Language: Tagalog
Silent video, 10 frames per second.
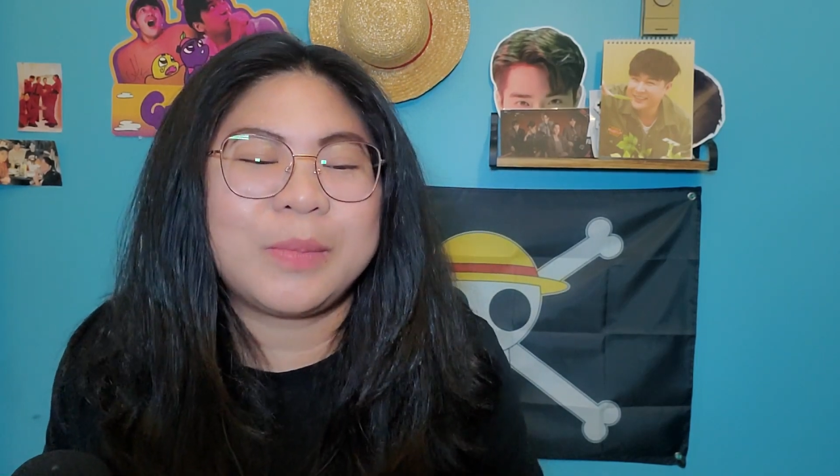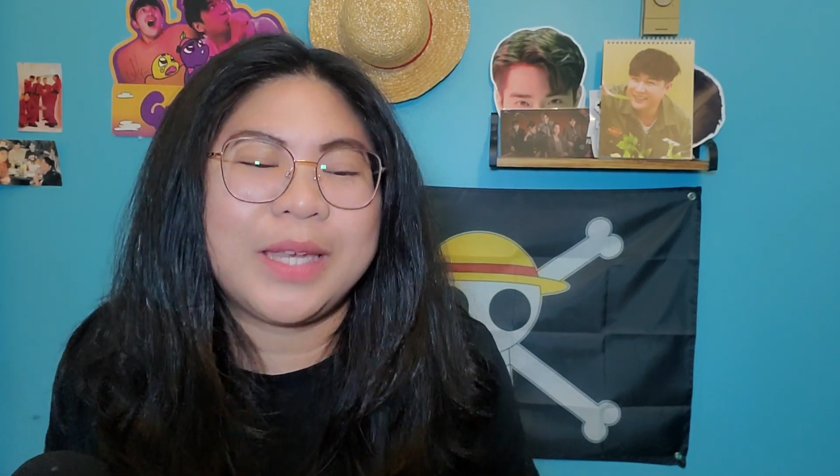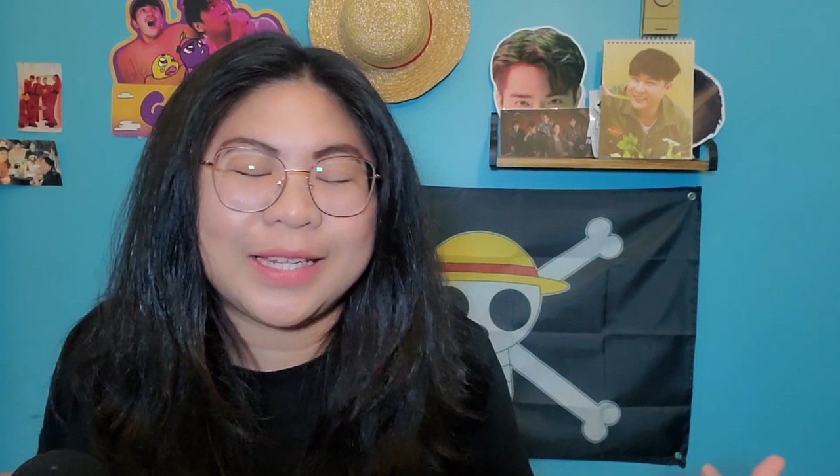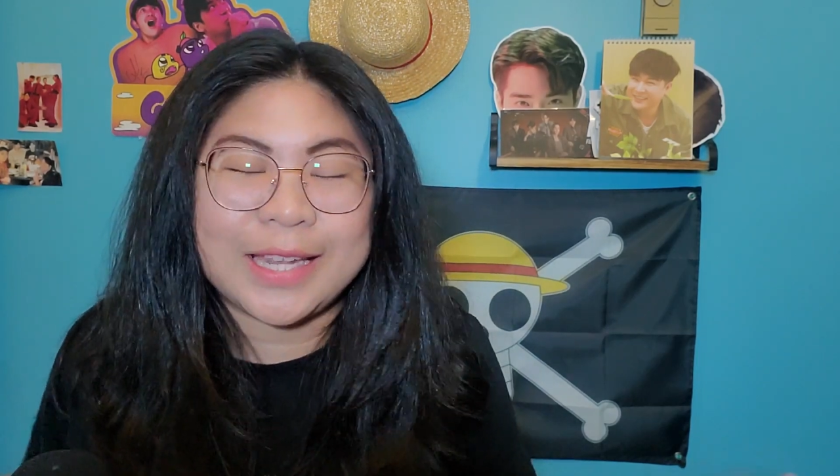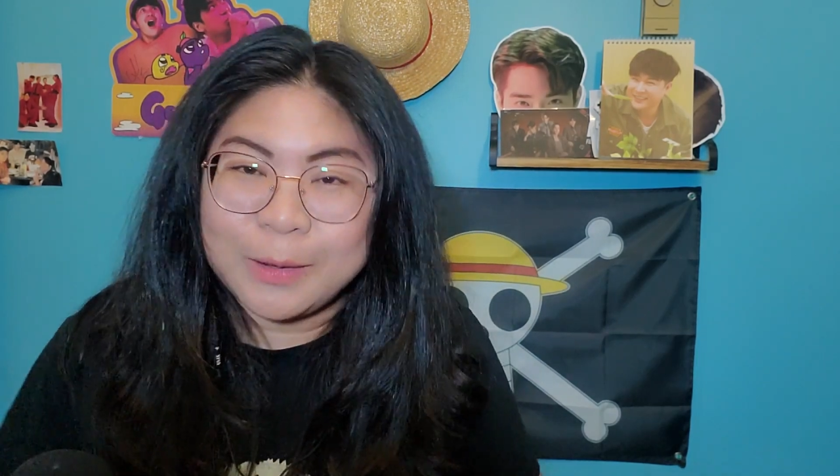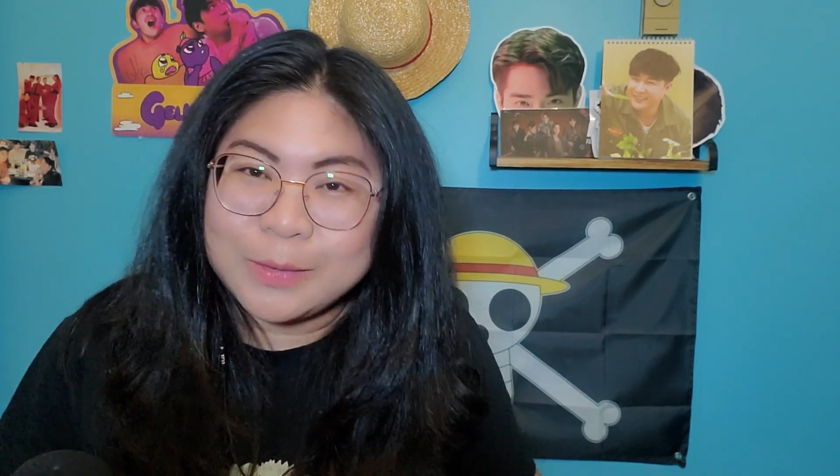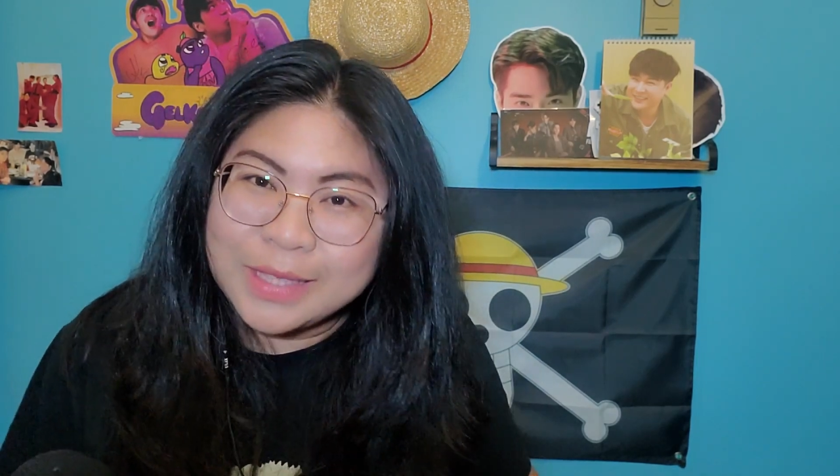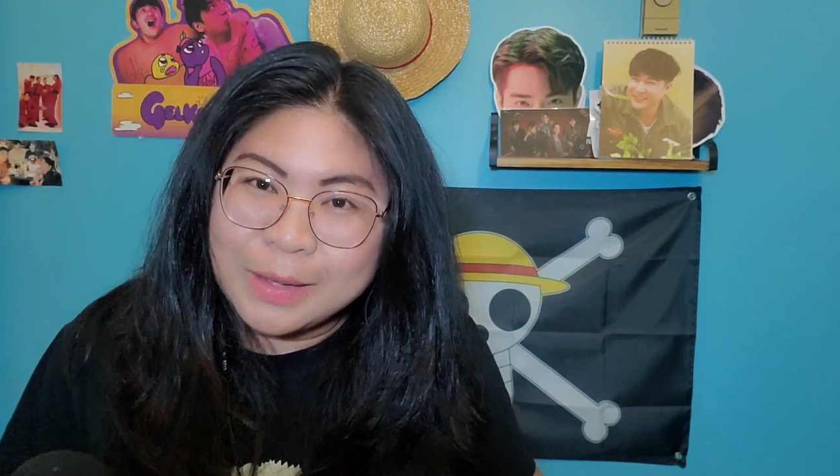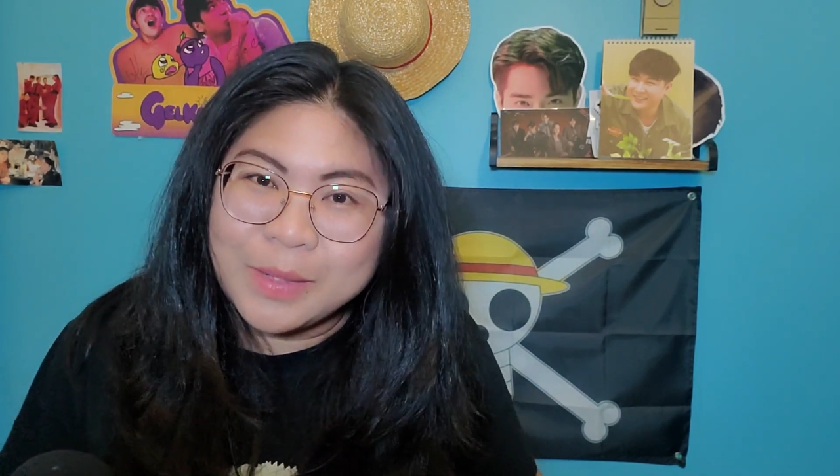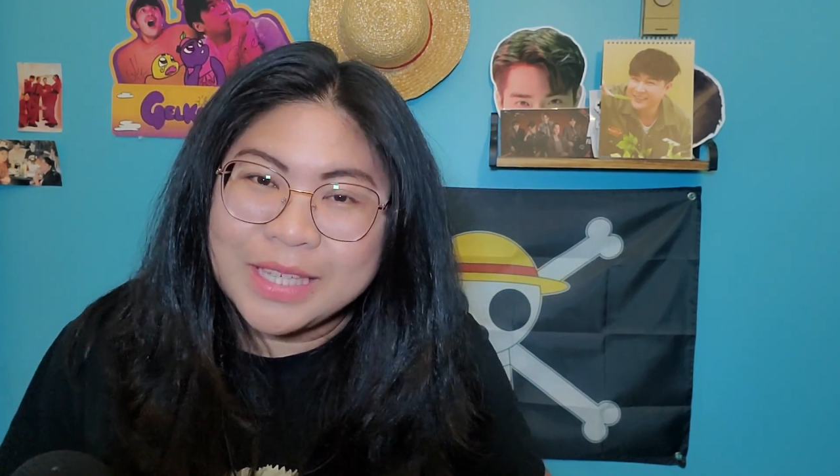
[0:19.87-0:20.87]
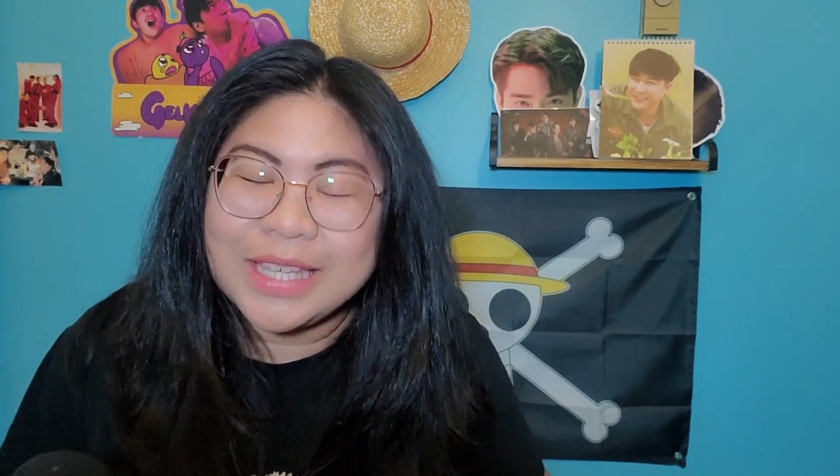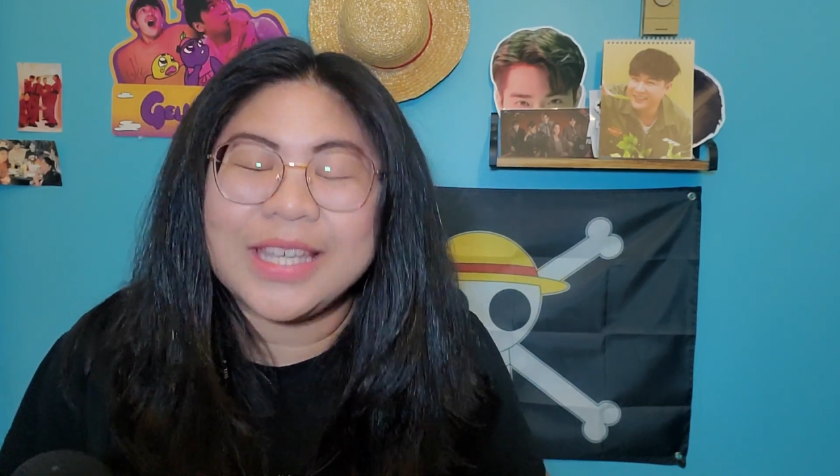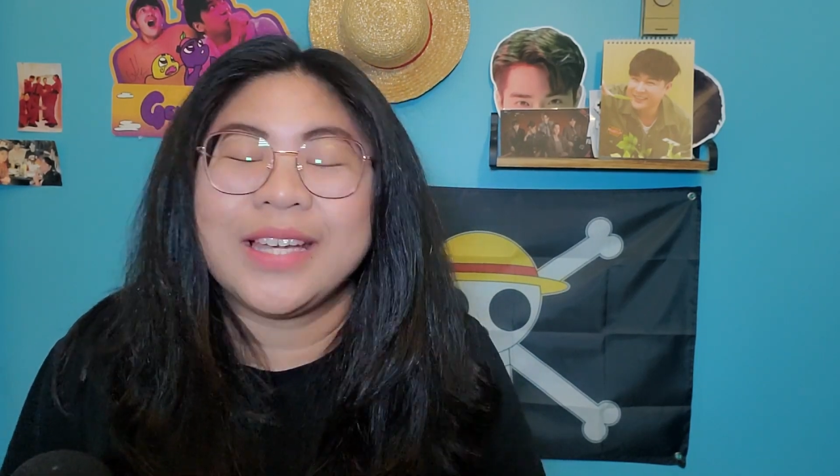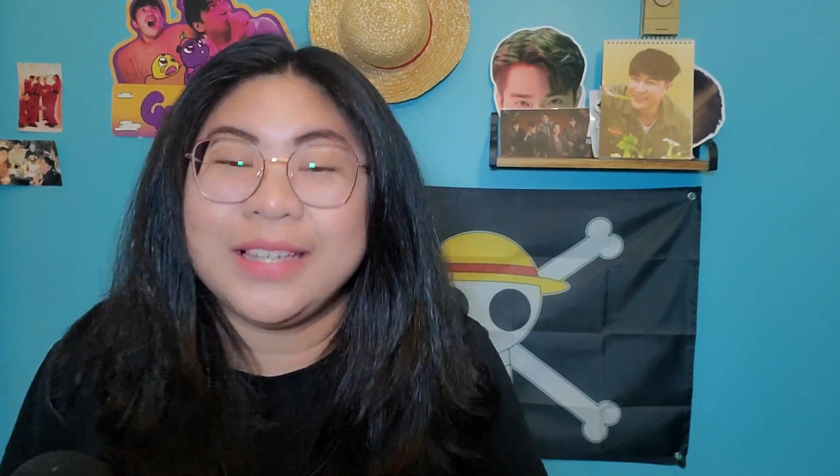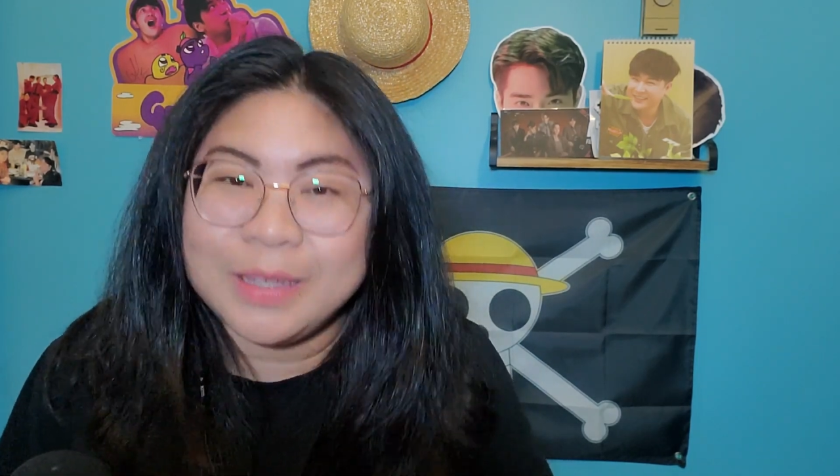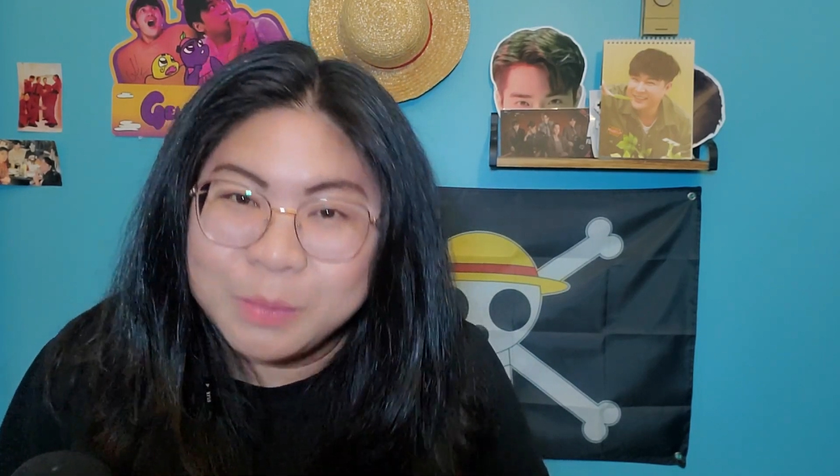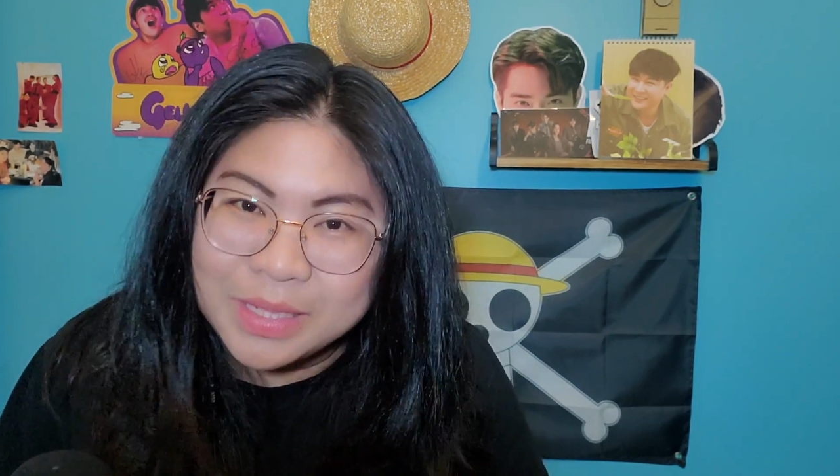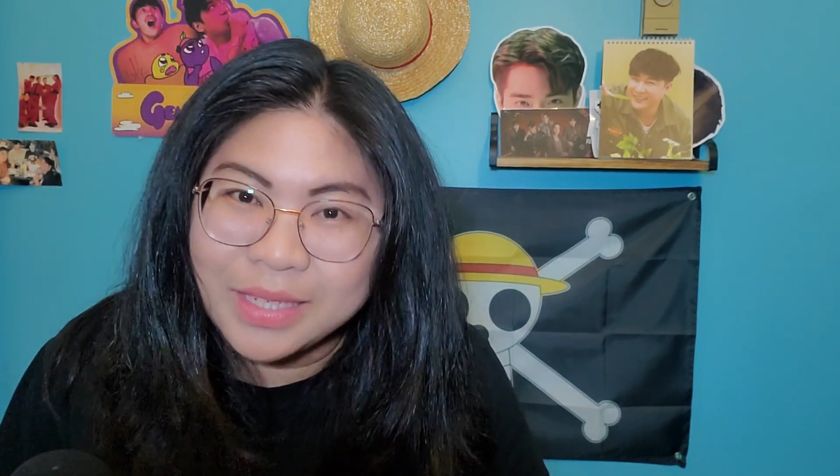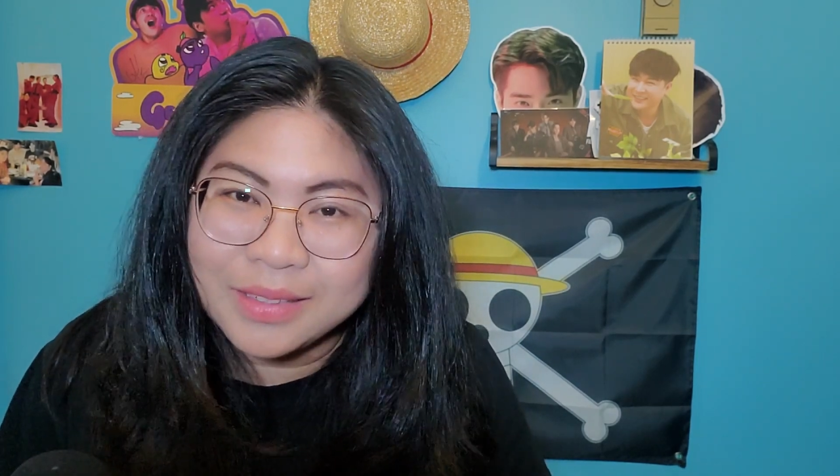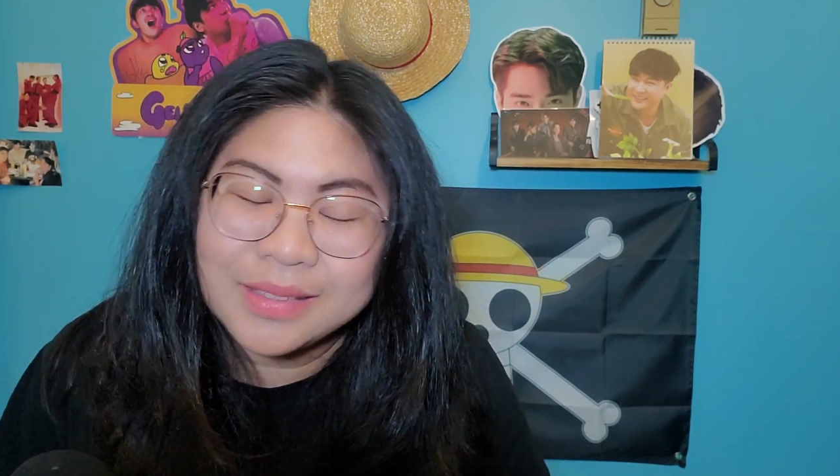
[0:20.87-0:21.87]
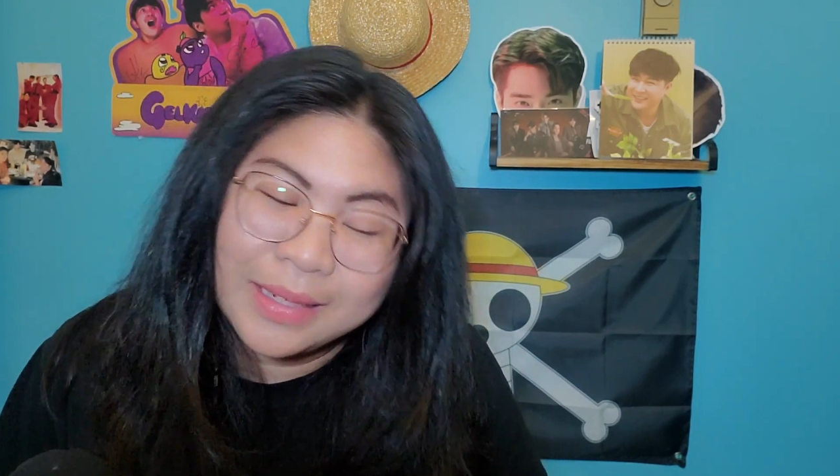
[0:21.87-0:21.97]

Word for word: Balik na ako sa pagiging alipin ng